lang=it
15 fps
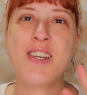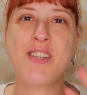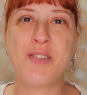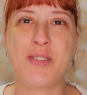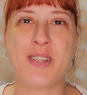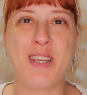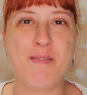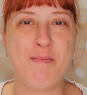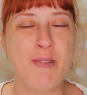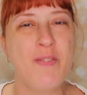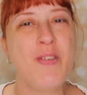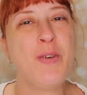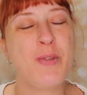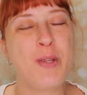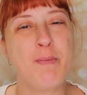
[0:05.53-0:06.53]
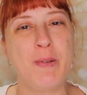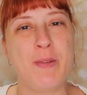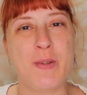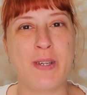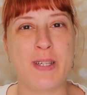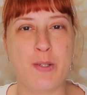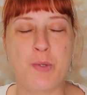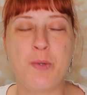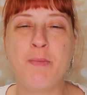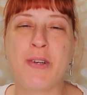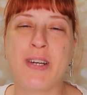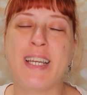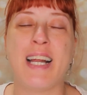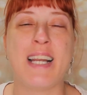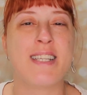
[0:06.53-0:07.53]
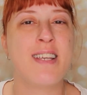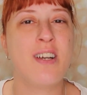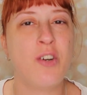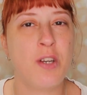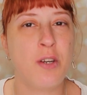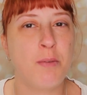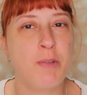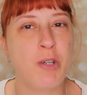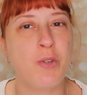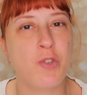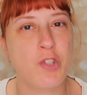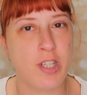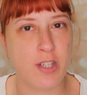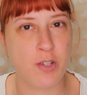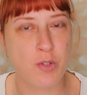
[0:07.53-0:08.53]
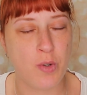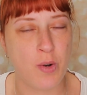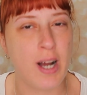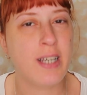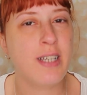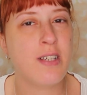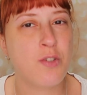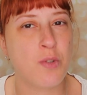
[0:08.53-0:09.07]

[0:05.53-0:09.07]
tutti, benvenuti e bentornati sul mio canale Se ancora non mi conoscete io sono Anna,